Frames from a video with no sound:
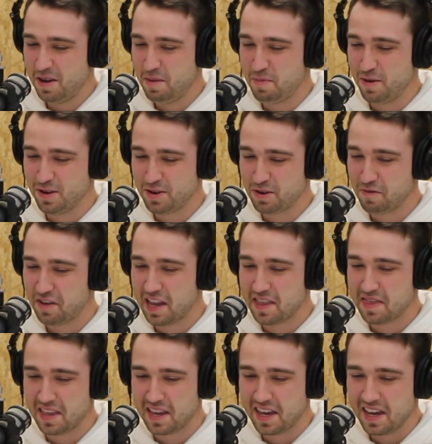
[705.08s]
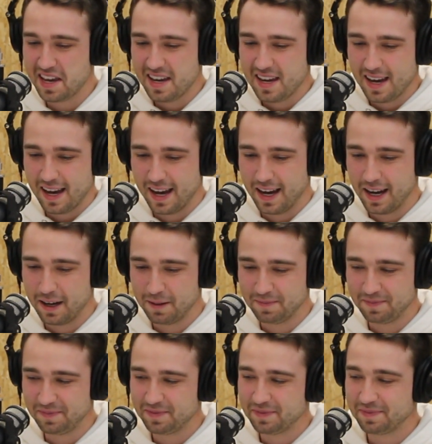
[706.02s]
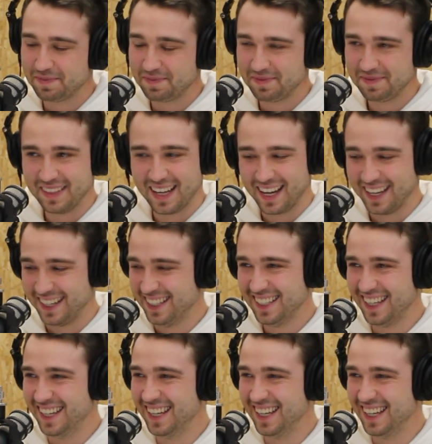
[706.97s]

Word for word: ich bin schon fertig. Ähm, nein,